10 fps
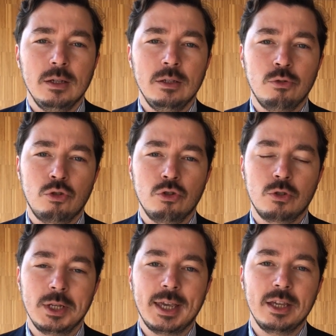E,
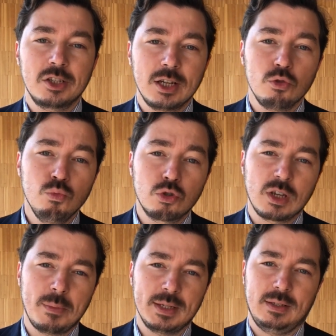üçüncüsü de gençler
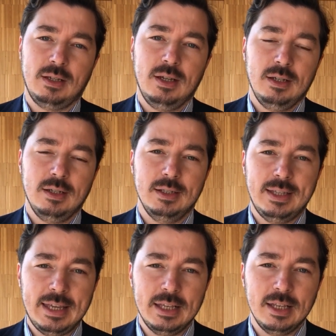umursamaz
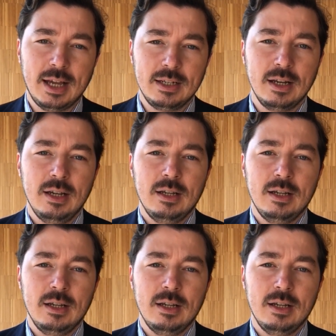e, değiller.